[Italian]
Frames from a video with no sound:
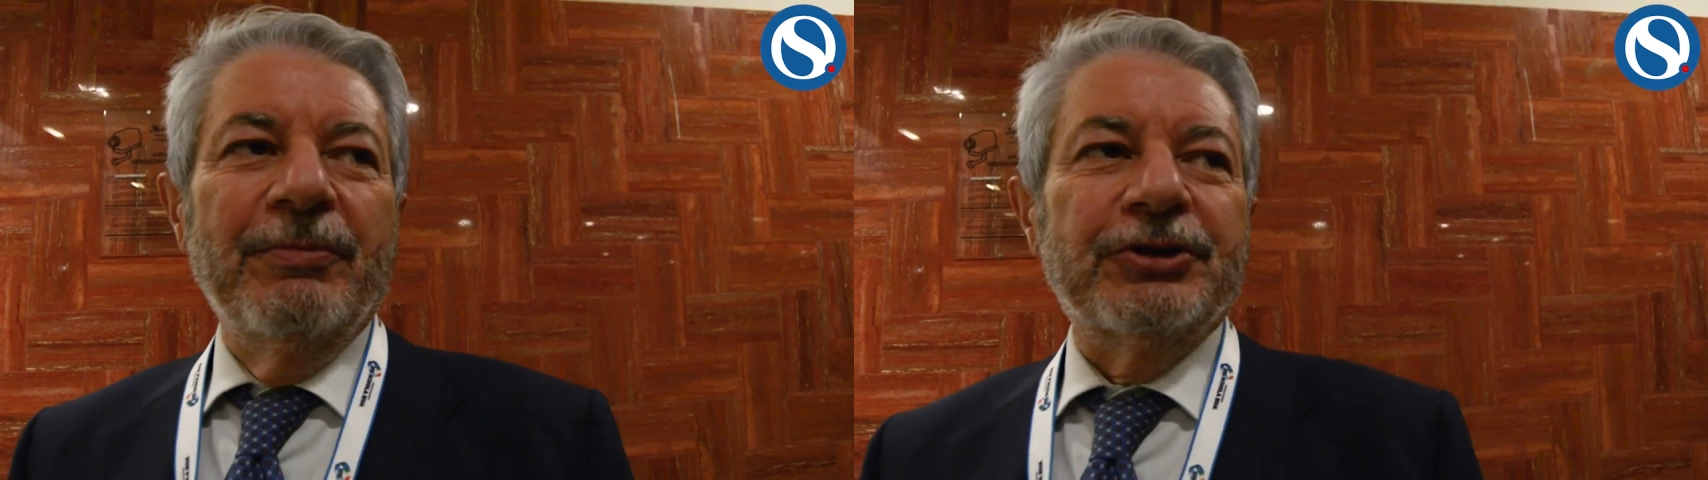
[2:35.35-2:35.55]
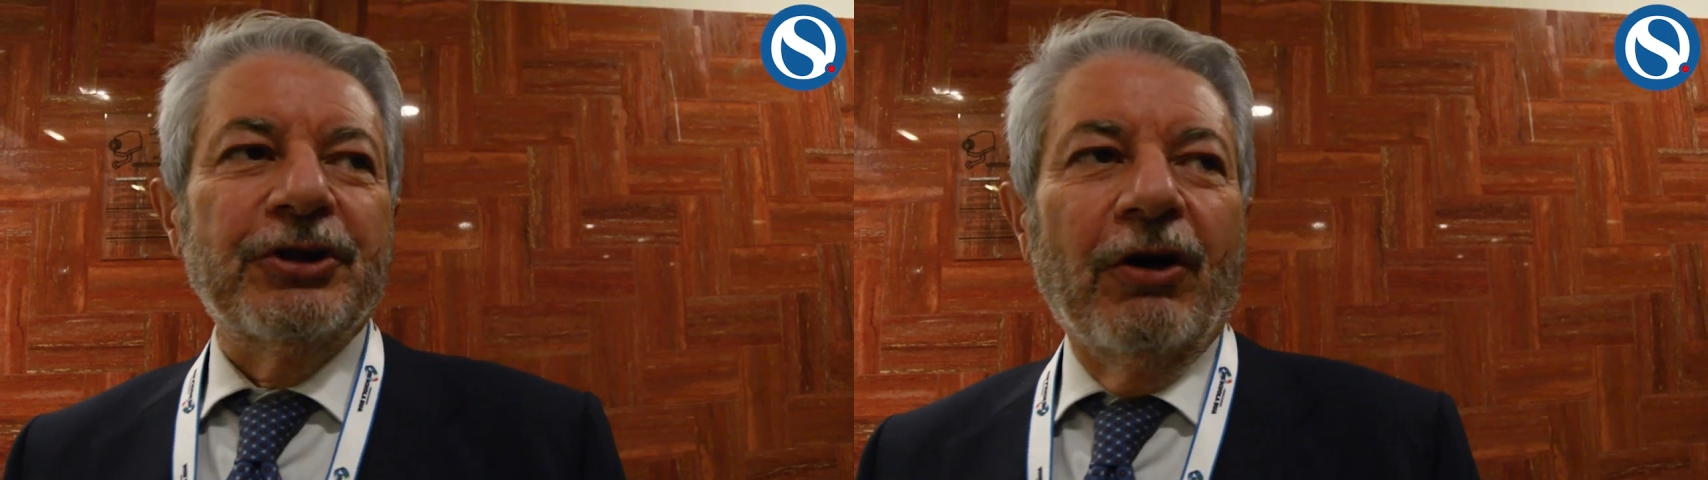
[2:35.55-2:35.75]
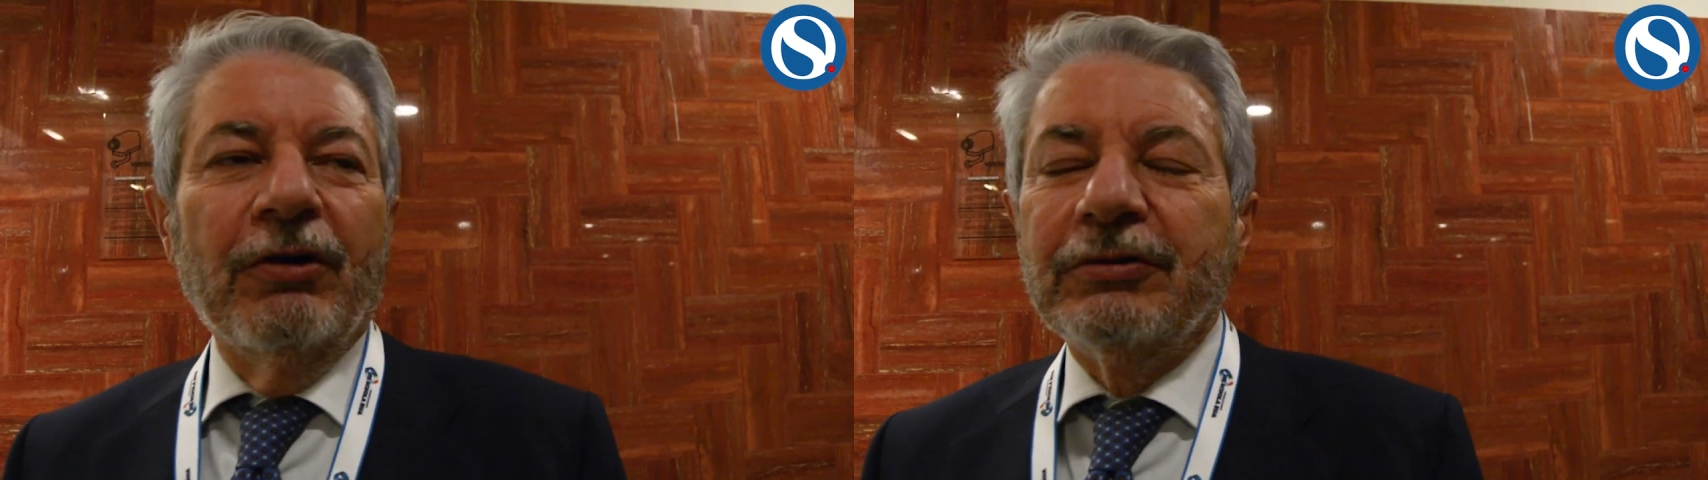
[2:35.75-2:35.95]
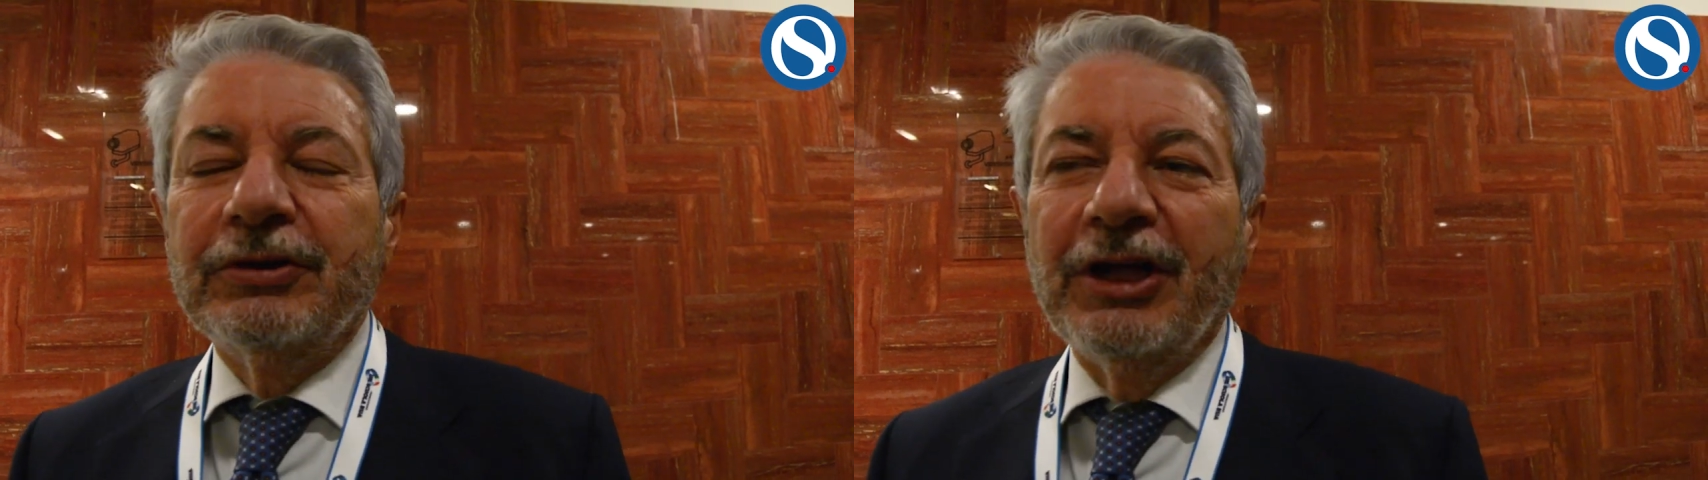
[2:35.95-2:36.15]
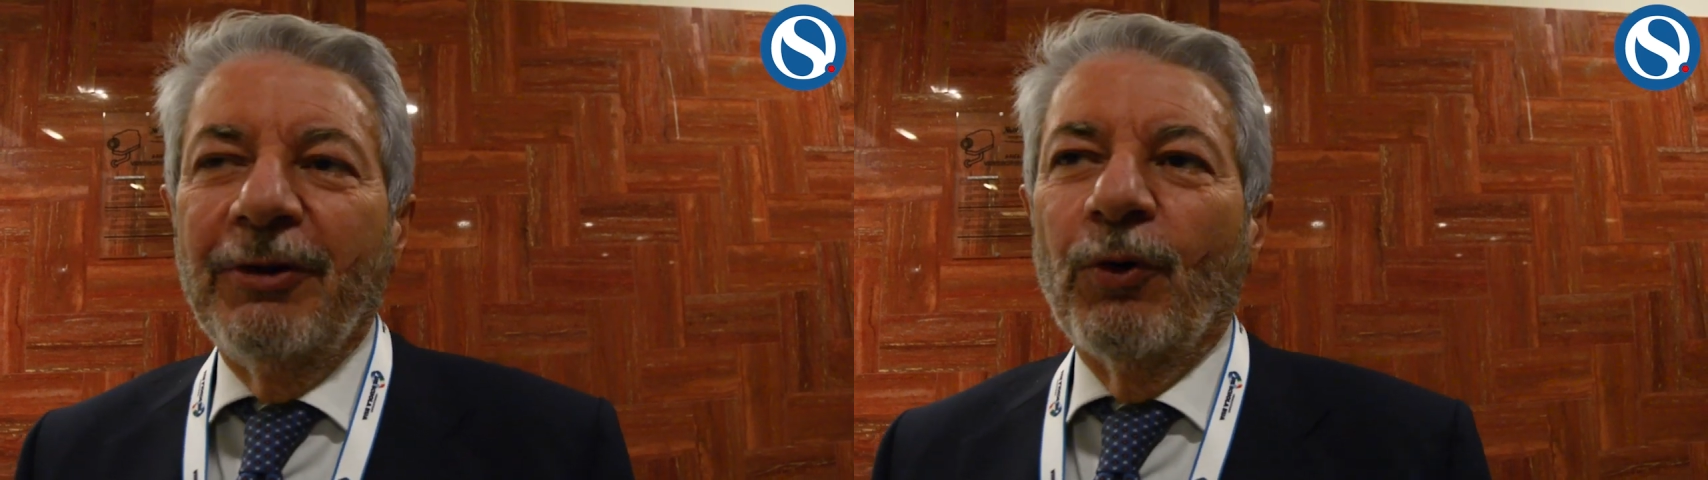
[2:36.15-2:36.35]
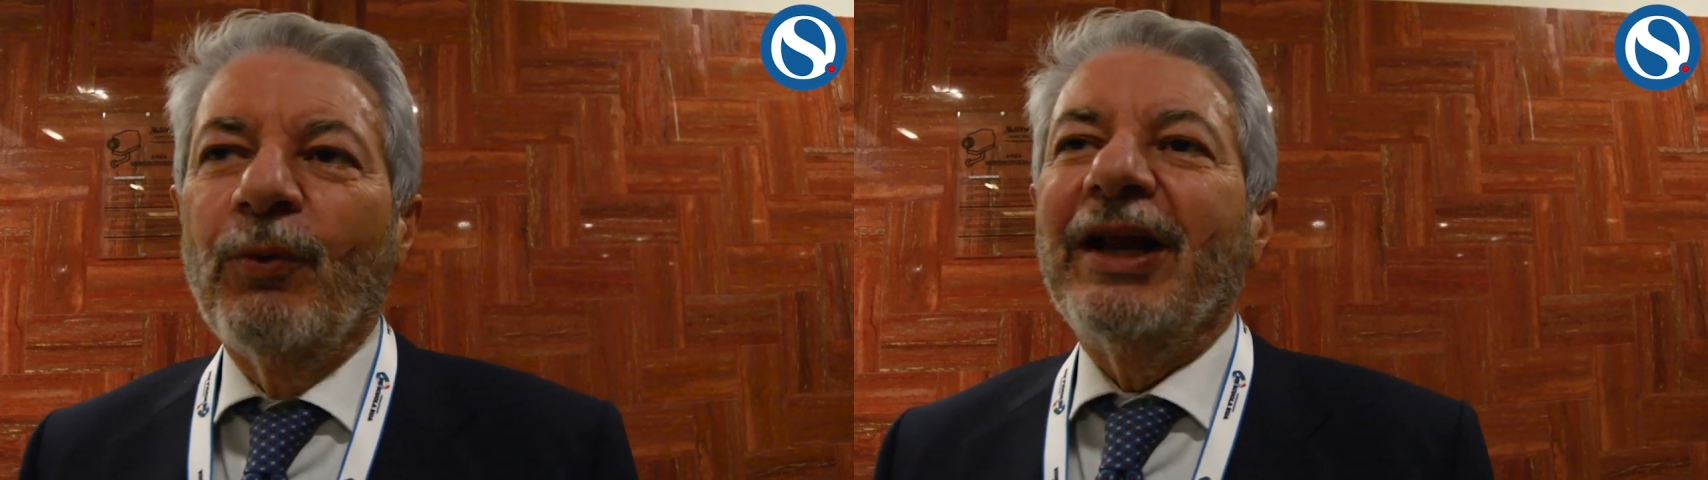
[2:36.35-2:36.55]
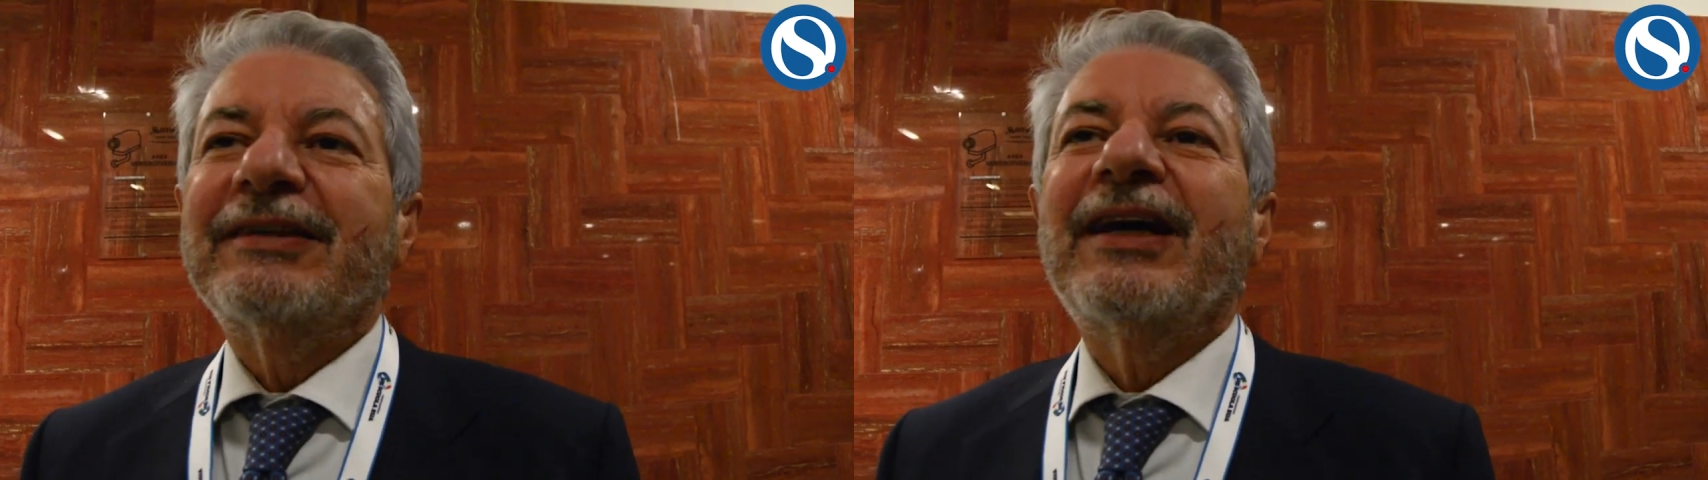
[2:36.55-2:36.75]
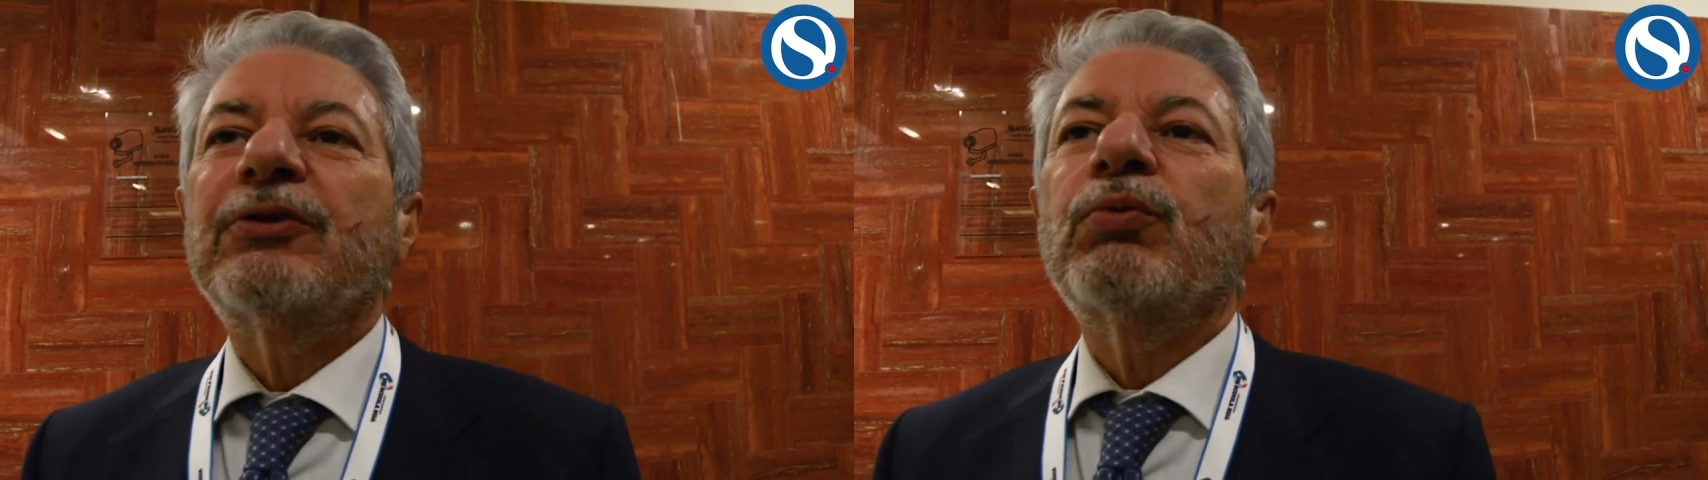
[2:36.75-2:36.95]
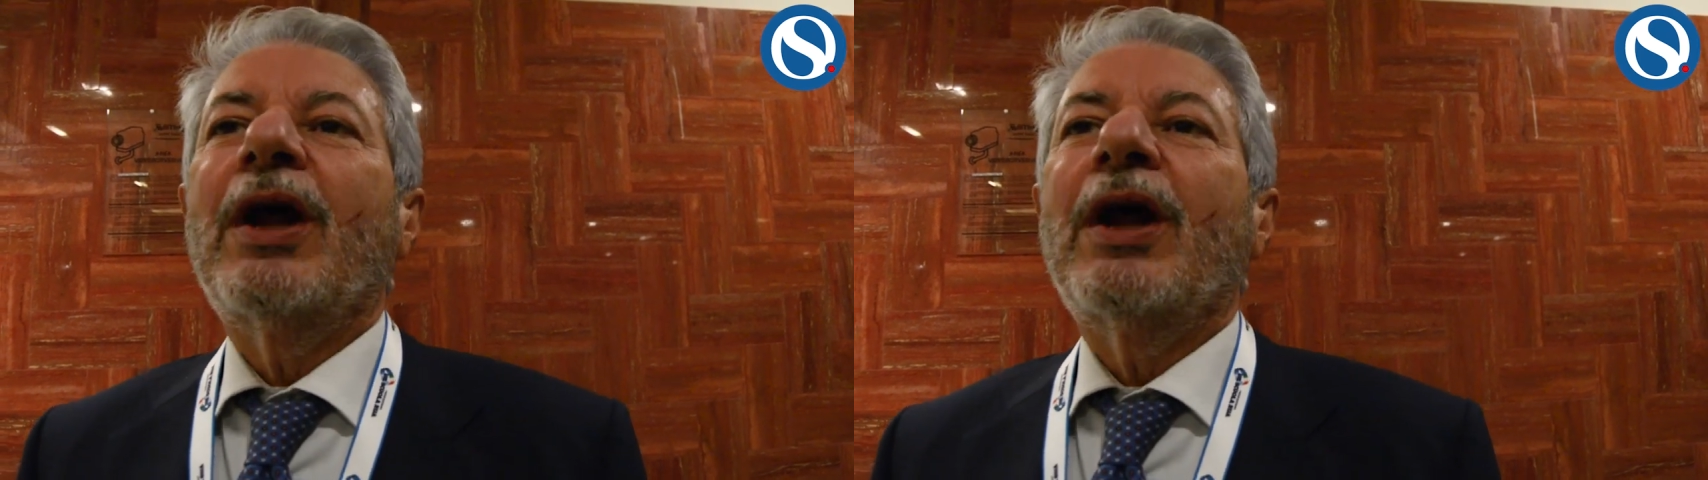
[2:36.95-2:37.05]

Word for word: perciò diciamo, quella è stata